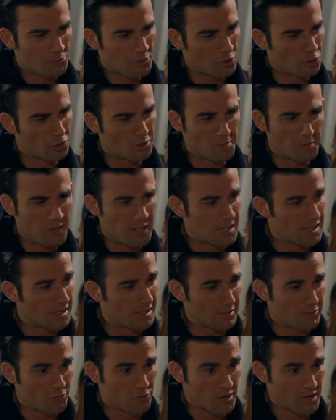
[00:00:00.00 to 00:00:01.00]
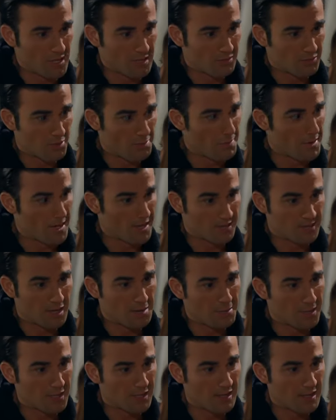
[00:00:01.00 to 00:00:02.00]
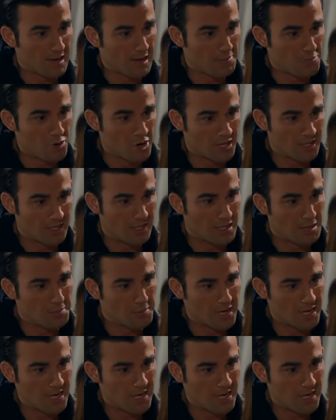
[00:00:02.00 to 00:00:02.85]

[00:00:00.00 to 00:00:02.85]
Cuando te pedí que te fueras fue para salvarte de la muerte, del